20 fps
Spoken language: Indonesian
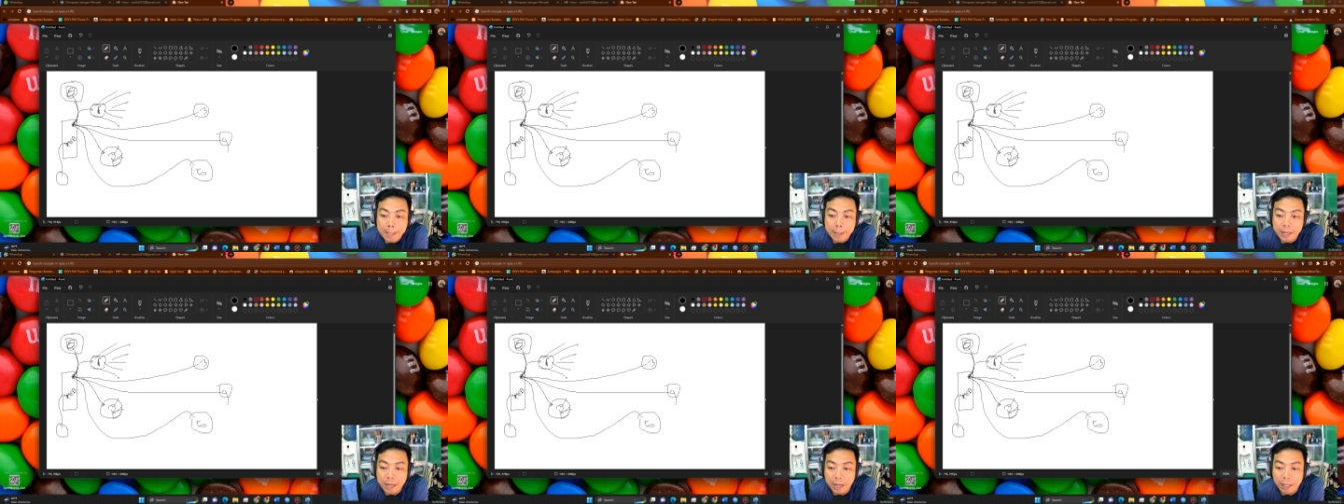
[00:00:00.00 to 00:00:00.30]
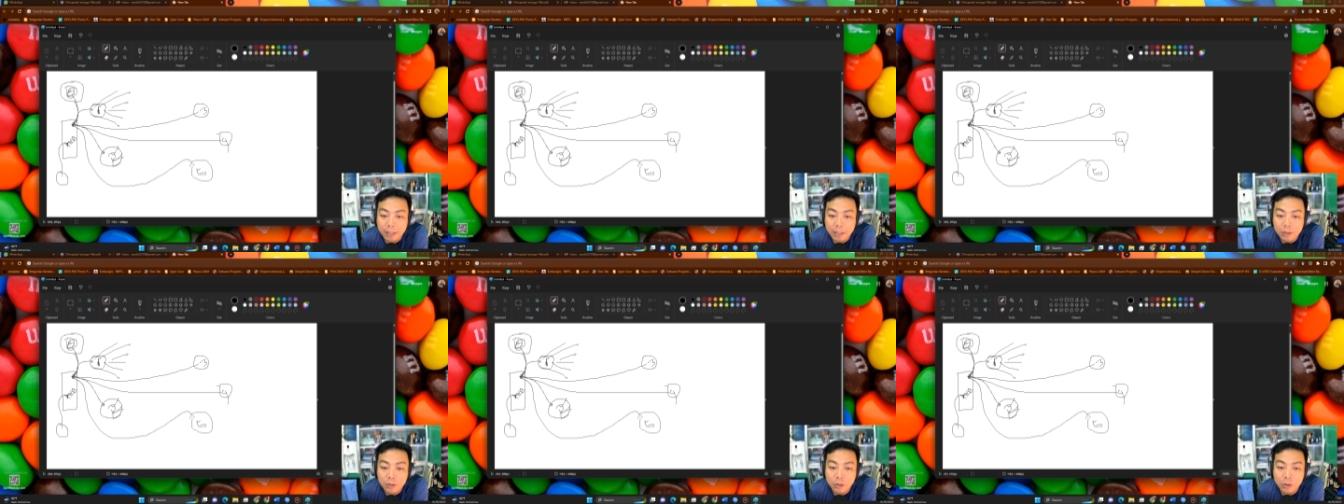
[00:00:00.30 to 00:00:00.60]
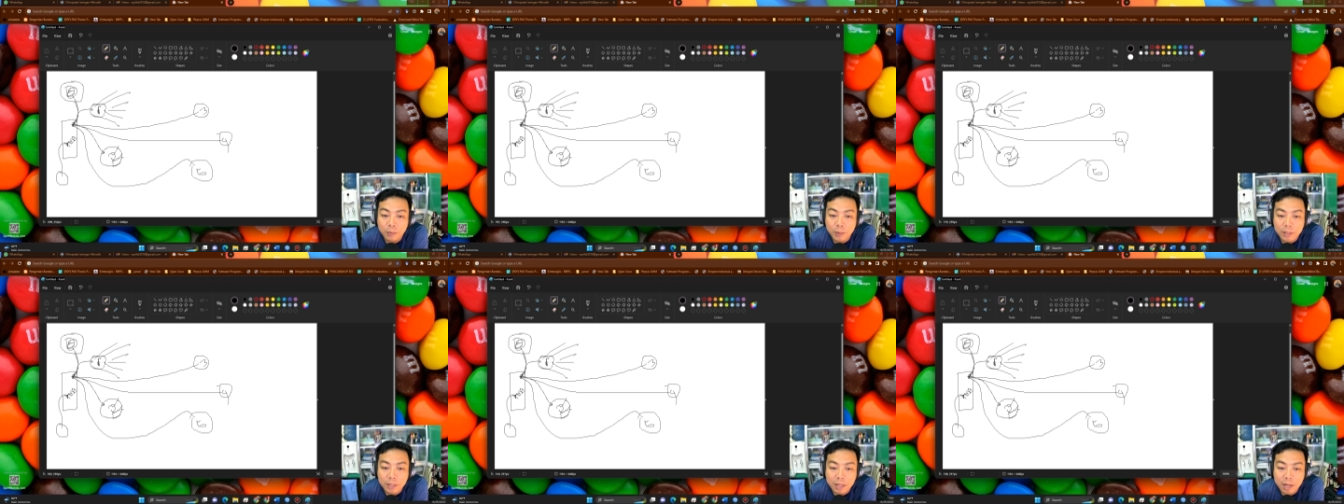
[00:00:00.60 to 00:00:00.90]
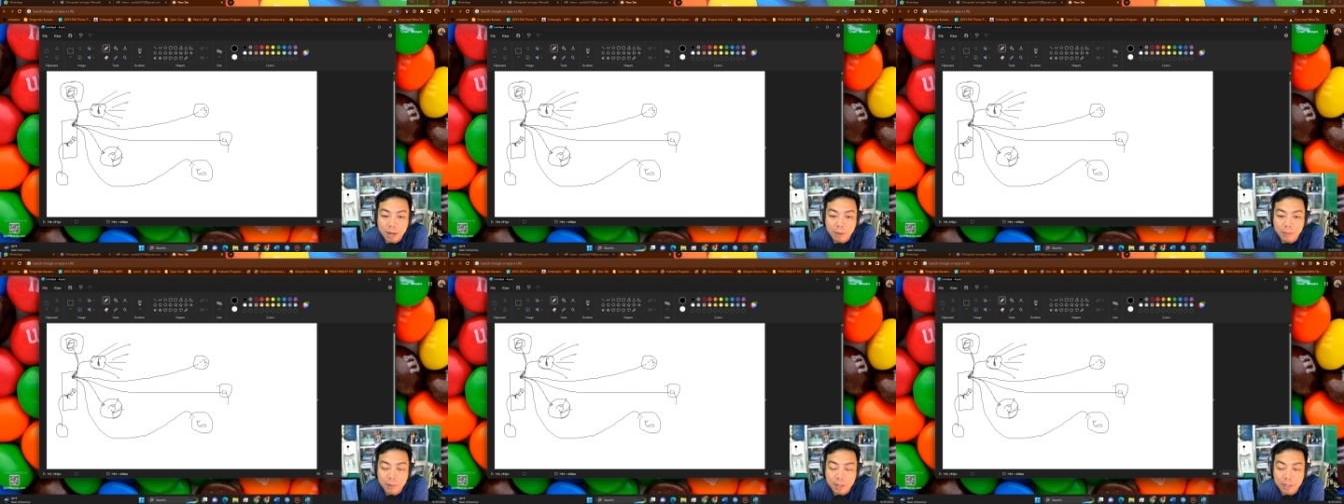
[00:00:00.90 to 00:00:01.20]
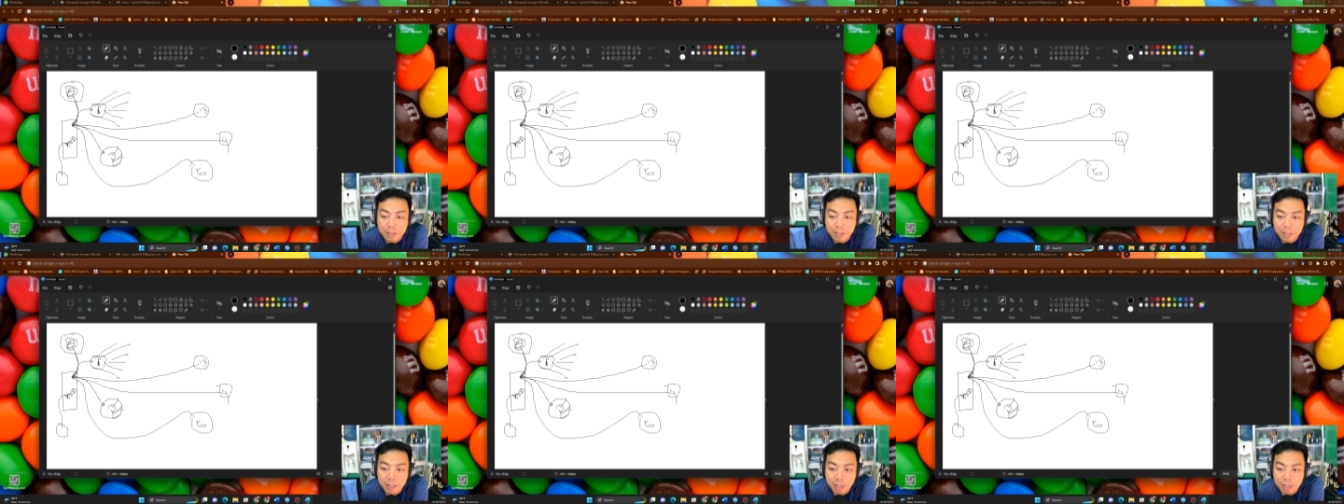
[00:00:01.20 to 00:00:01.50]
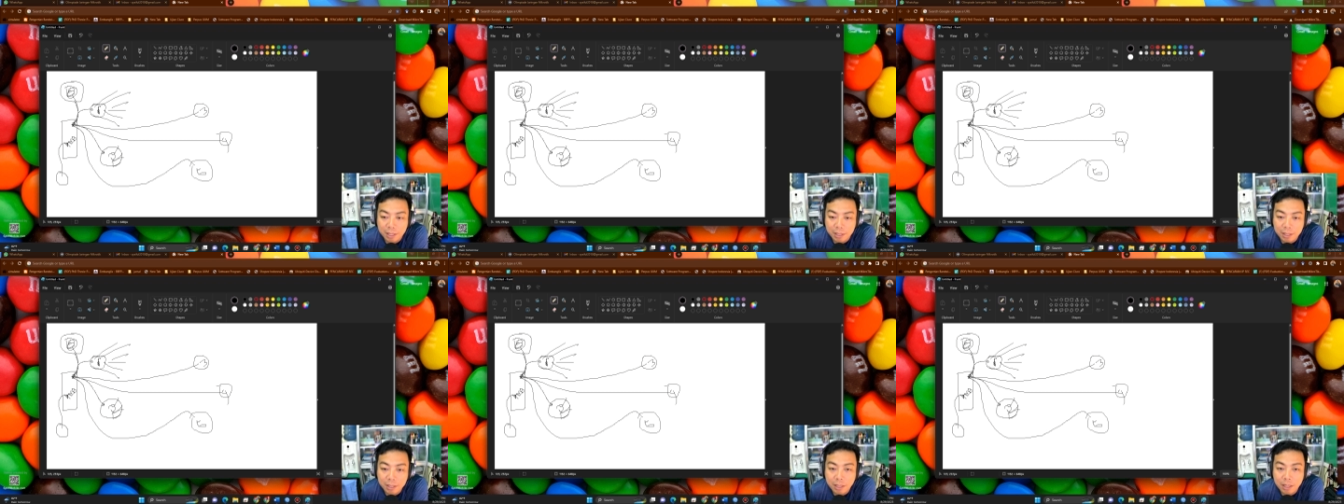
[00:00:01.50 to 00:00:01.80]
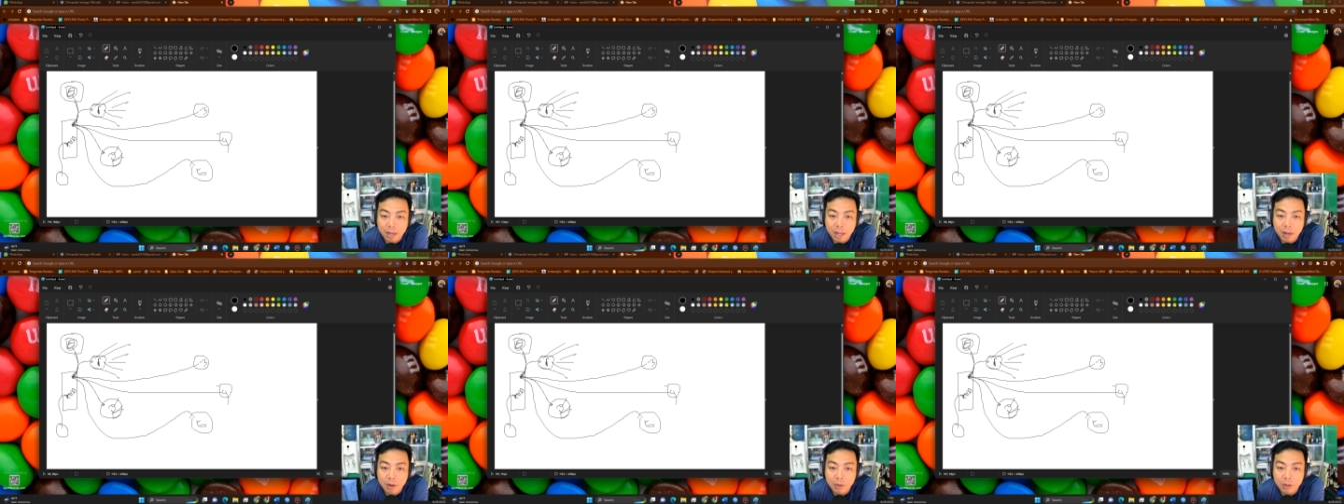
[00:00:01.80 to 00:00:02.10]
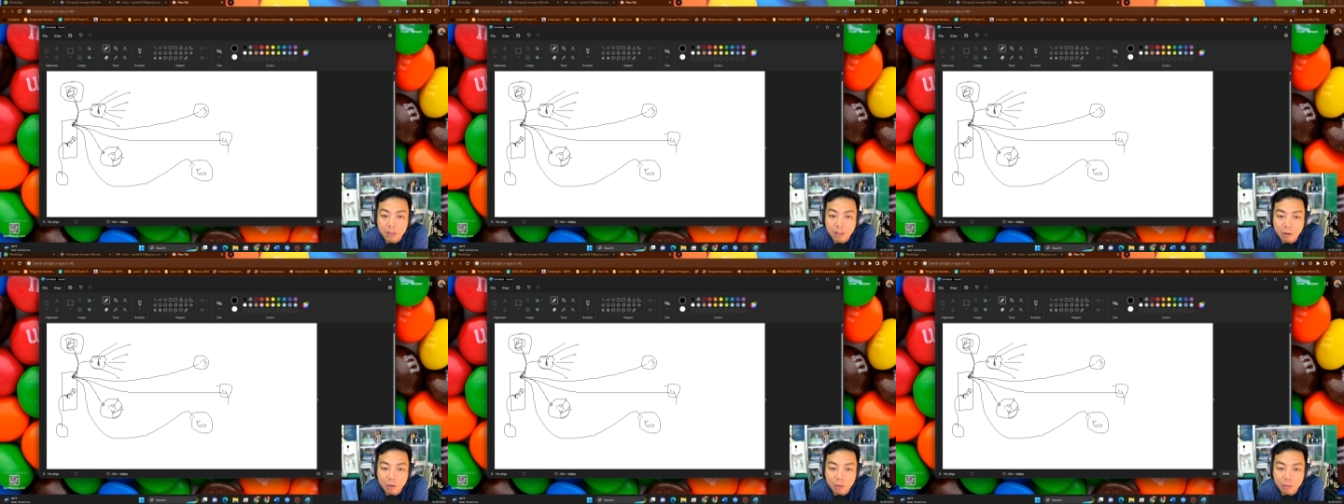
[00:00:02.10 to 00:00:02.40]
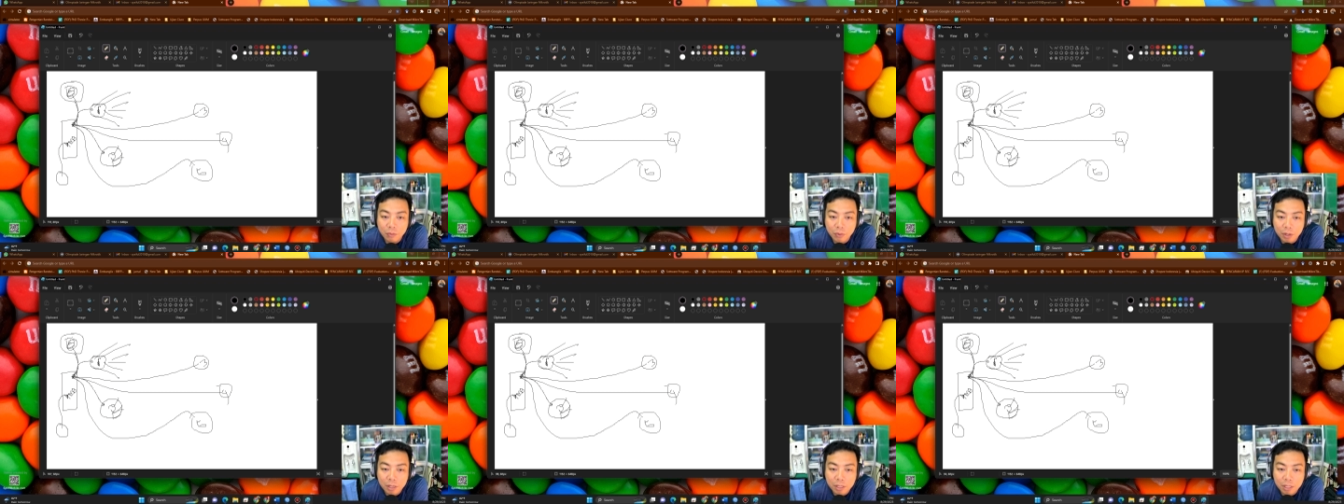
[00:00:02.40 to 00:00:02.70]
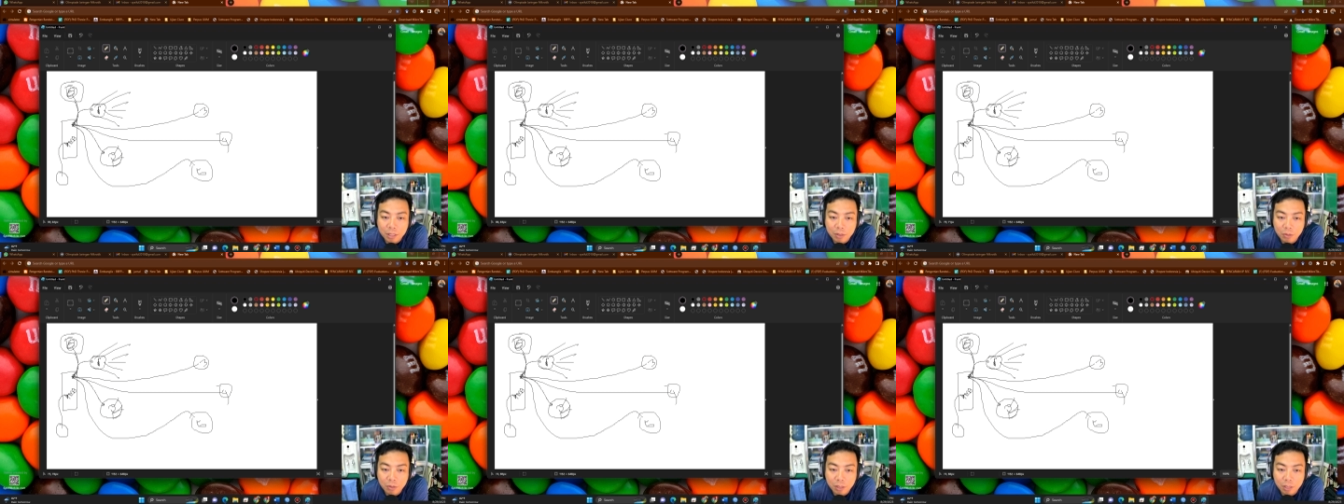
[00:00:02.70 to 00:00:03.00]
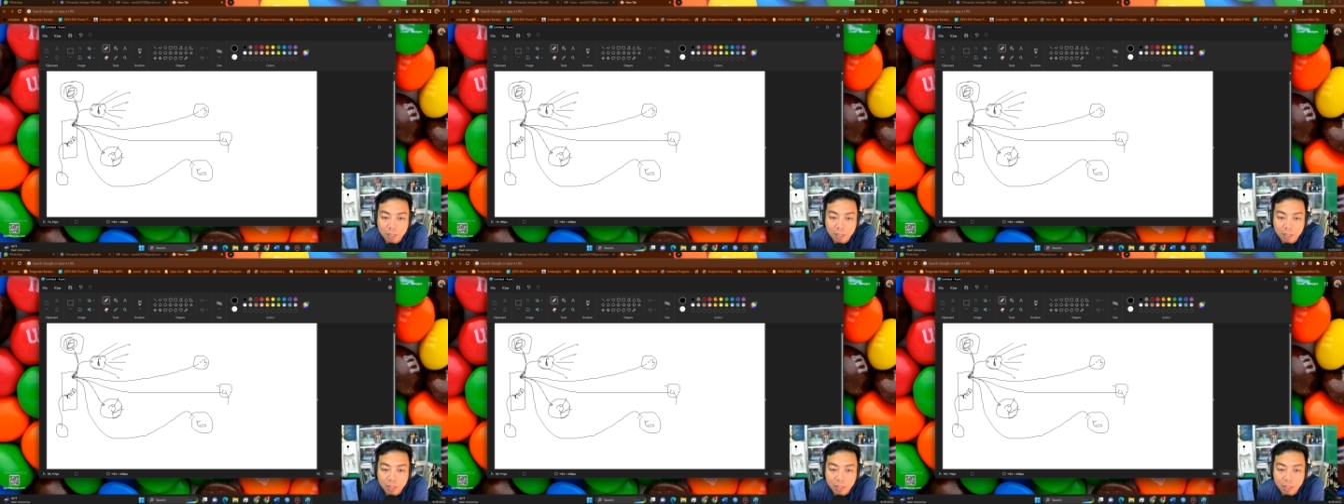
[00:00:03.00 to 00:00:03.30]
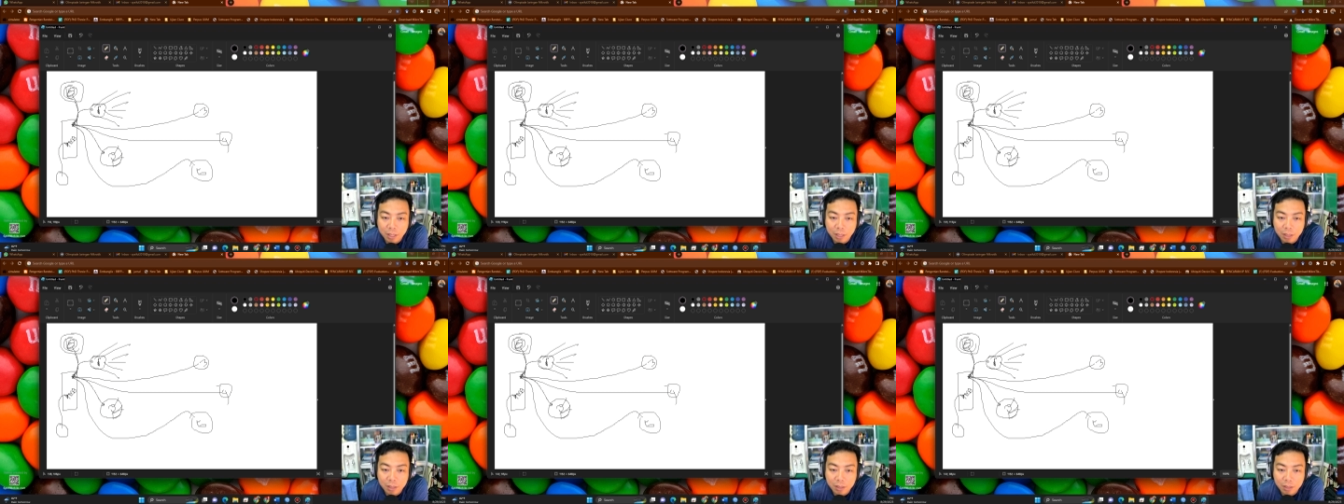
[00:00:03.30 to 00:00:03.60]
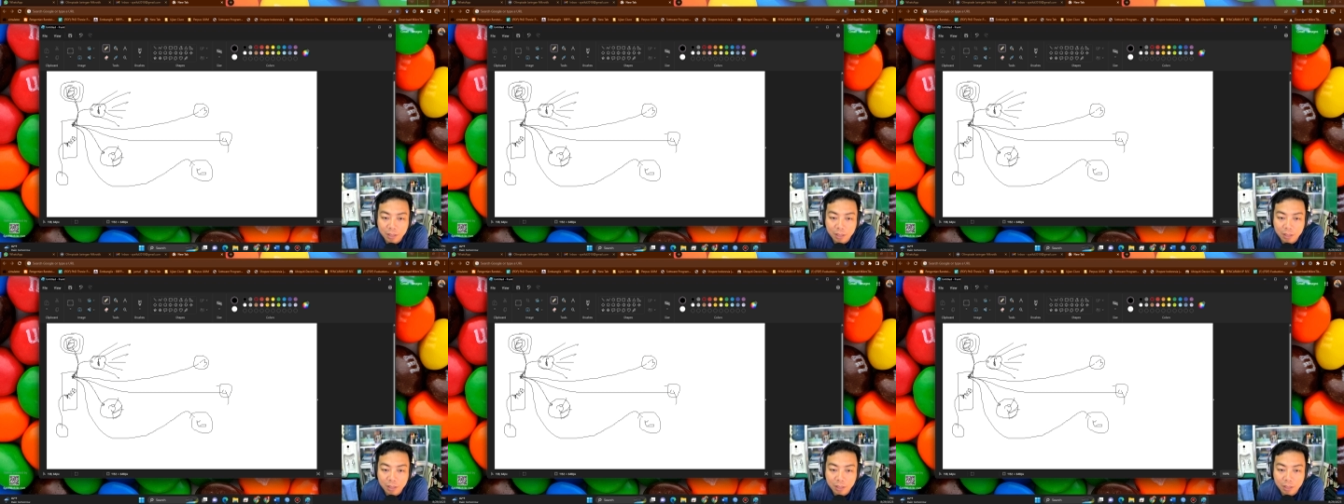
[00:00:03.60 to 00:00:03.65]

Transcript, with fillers: Nah, kita cukup pasang kabelnya saja ke sini, lalu kita config di satu titik ini.